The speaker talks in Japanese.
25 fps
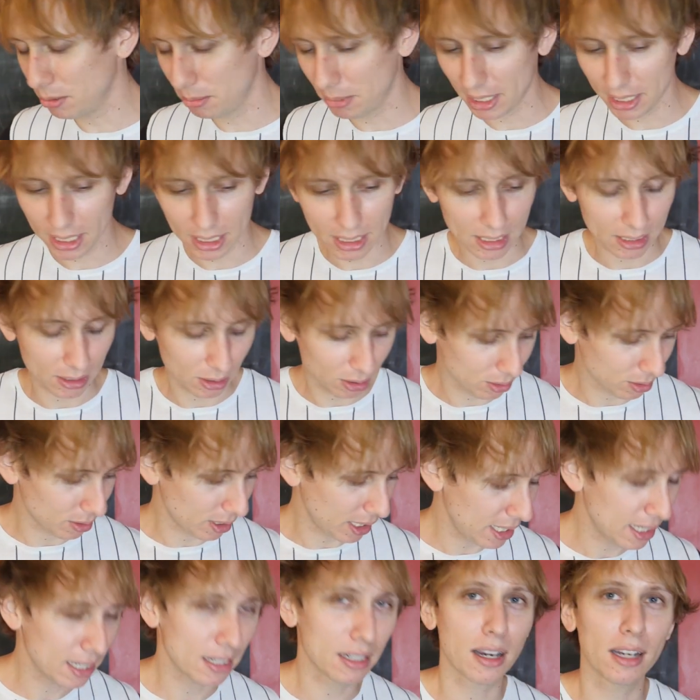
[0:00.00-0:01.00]
る前にちょっと
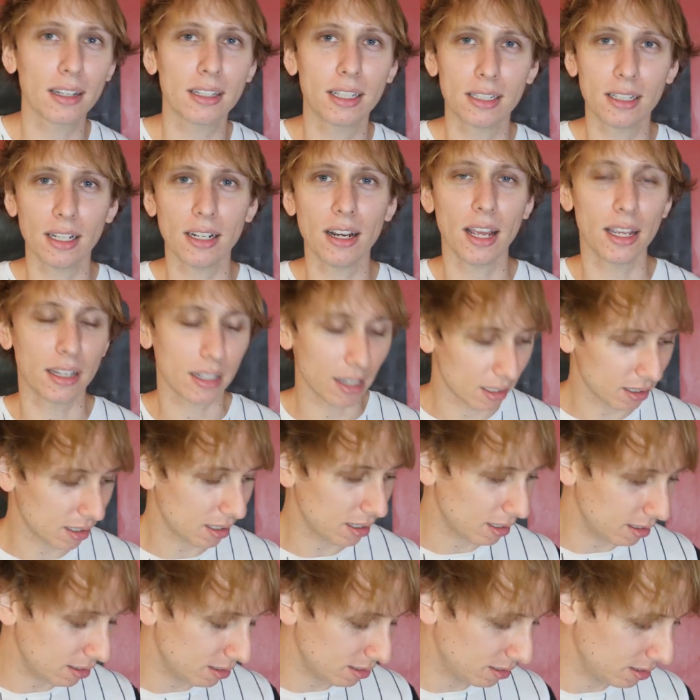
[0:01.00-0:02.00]
部屋が汚いか
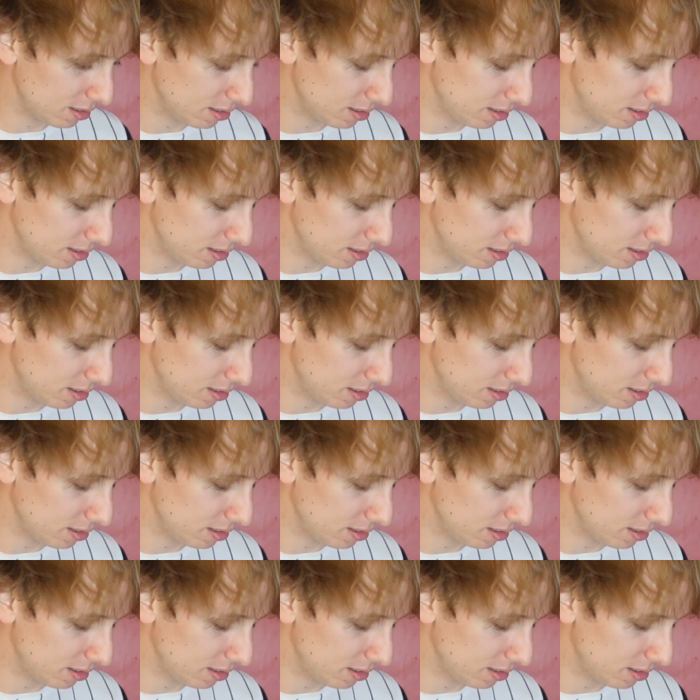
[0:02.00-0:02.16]
ら